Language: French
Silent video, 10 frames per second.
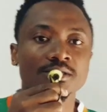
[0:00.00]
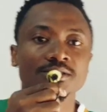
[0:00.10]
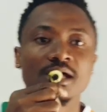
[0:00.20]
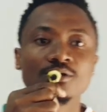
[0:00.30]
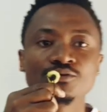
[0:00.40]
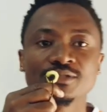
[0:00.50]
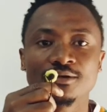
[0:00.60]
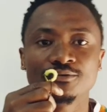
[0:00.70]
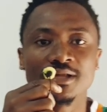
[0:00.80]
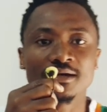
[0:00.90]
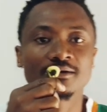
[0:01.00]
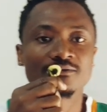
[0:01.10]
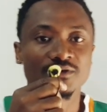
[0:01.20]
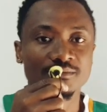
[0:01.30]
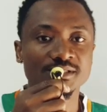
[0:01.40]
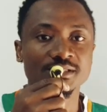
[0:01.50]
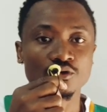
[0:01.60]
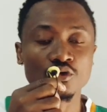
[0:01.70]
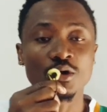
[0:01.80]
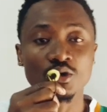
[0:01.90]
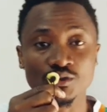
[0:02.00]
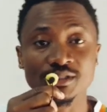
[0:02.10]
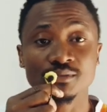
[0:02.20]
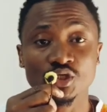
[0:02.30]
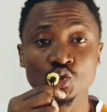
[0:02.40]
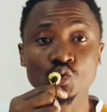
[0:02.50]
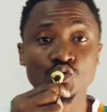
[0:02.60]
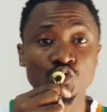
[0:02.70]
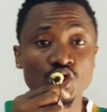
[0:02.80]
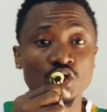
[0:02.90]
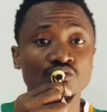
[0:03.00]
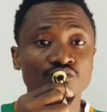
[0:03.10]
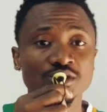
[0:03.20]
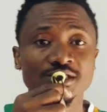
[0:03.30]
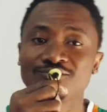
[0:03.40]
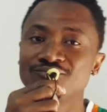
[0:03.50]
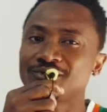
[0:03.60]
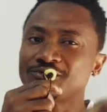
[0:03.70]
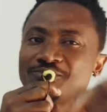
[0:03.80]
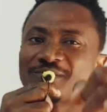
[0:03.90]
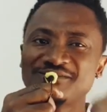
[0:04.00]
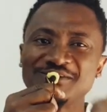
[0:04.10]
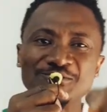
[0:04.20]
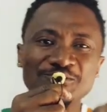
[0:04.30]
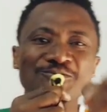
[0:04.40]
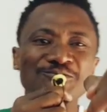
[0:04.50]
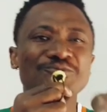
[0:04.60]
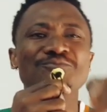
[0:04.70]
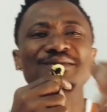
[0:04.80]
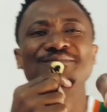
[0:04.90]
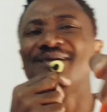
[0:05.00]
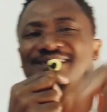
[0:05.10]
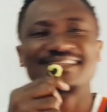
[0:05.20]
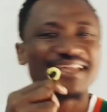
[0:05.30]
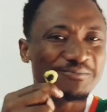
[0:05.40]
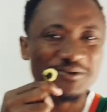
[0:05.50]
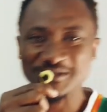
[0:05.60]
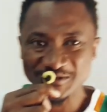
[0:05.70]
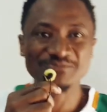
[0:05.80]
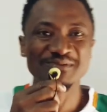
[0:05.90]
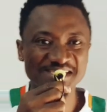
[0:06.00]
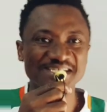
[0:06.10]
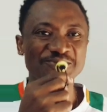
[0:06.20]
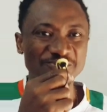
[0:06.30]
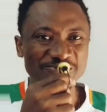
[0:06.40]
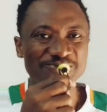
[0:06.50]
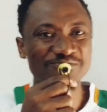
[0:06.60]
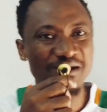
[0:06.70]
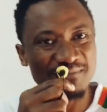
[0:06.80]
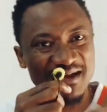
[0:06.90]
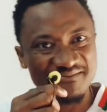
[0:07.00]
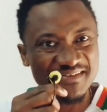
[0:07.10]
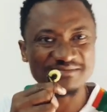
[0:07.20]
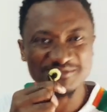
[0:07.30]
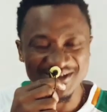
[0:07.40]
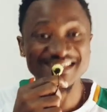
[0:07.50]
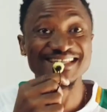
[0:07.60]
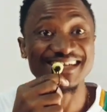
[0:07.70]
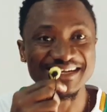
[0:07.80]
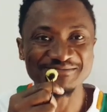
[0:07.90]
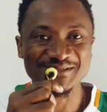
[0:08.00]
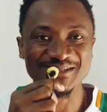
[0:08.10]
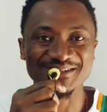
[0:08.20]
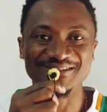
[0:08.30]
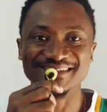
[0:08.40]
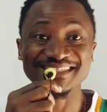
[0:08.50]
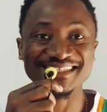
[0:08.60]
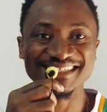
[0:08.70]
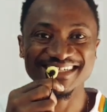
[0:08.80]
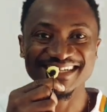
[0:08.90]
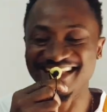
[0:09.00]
Salut, salut la grande famille, c'est encore moi Rossi Bejo. Si tu es nouveau, tu es nouvelle sur ma vidéo, n'oublie pas de t'abonner sur ma chaîne YouTube, ma page Facebook, Instagram, TikTok. dit,